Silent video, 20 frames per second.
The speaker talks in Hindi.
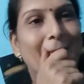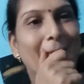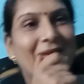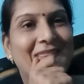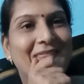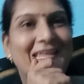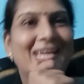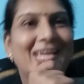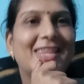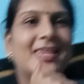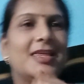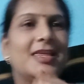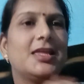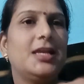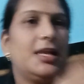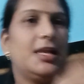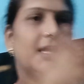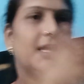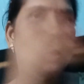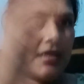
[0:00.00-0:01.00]
इतना चीज़
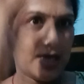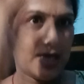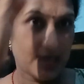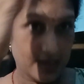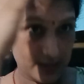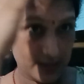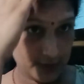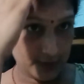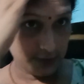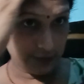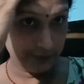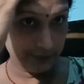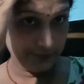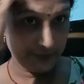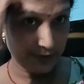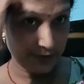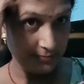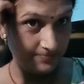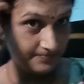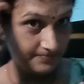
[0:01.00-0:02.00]
लेके आए हैं लोग
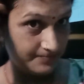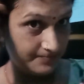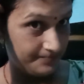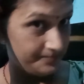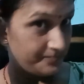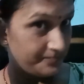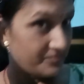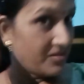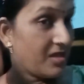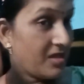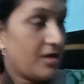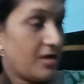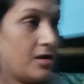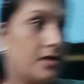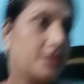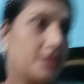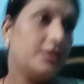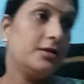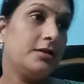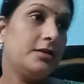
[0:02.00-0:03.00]

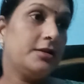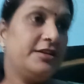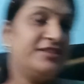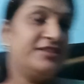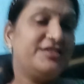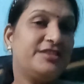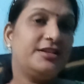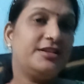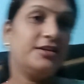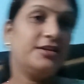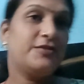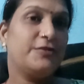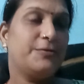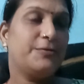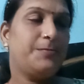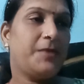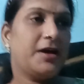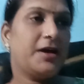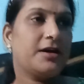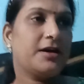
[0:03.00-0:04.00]
तीस तीस
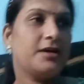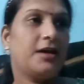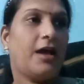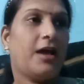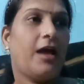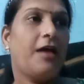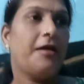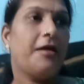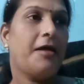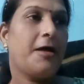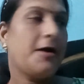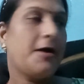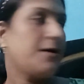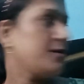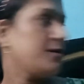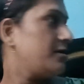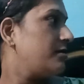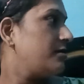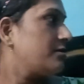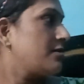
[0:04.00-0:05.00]
रुपए के
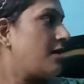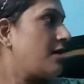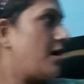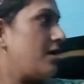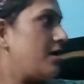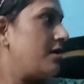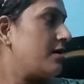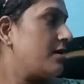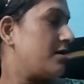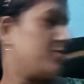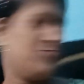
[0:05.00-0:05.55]
खाने का